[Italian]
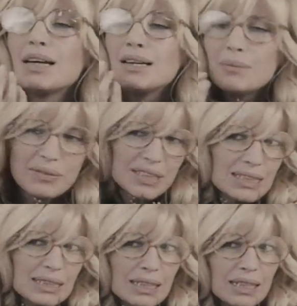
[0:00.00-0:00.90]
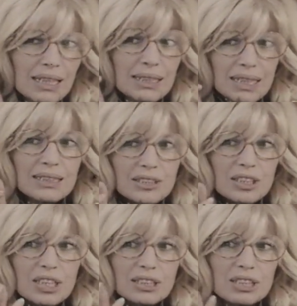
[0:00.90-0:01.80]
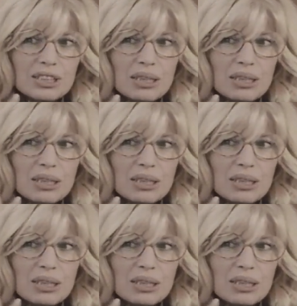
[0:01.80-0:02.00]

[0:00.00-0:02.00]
glielo sì, dico. Me la faccia eh? sentire. Sì, sì, me lo